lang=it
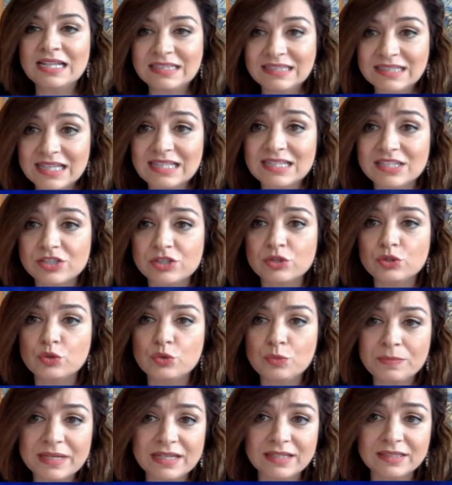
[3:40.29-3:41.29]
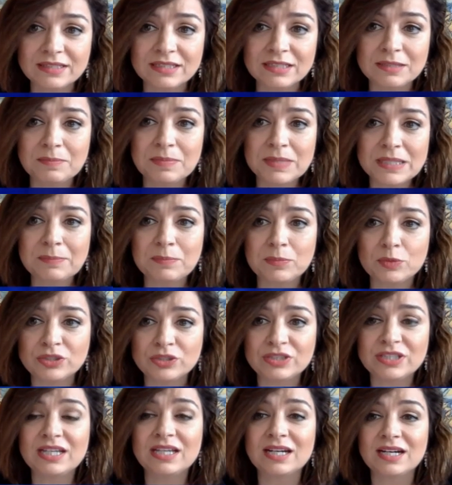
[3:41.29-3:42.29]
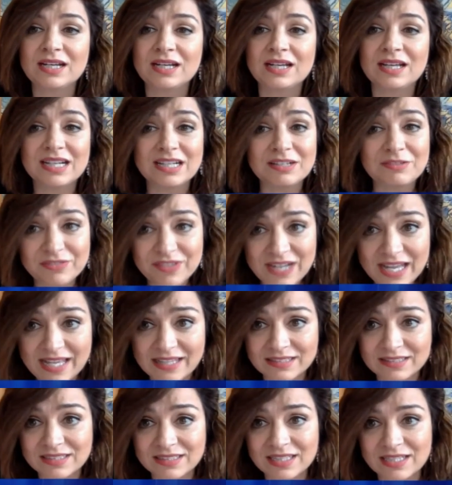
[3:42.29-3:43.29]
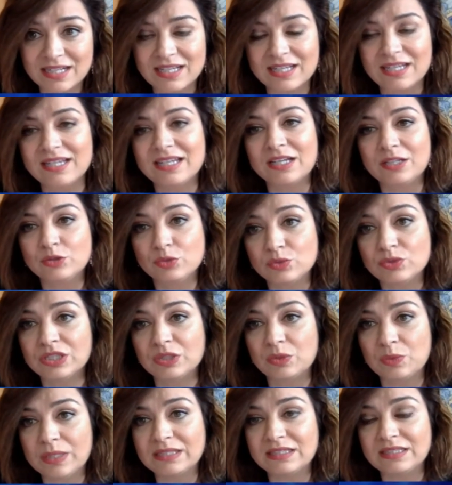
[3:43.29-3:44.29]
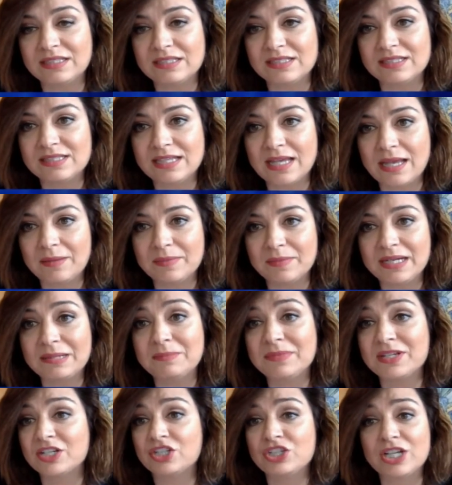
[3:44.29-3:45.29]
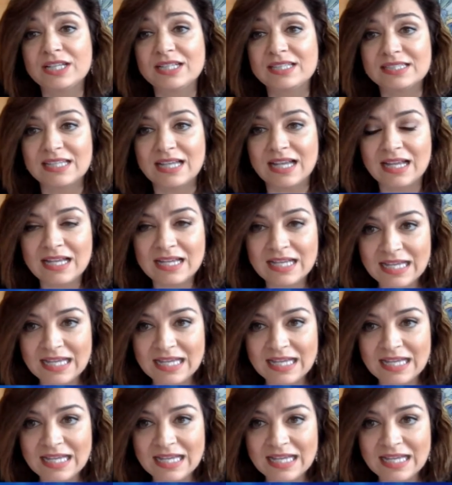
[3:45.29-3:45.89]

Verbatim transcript: degli strumenti per poter riflettere tutti quanti insieme. L'emergenza